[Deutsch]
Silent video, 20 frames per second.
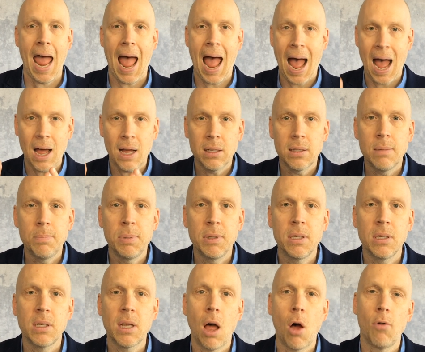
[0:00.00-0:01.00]
Achte
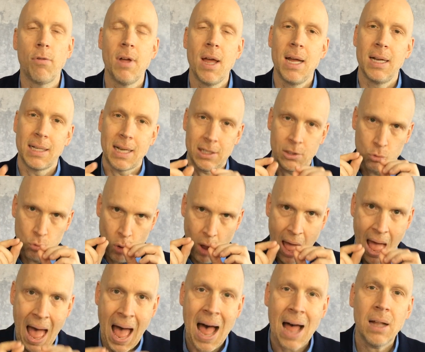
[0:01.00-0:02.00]
bitte darauf, dass du
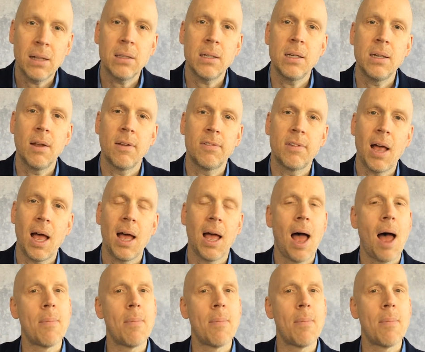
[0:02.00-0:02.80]
hart in der Sache,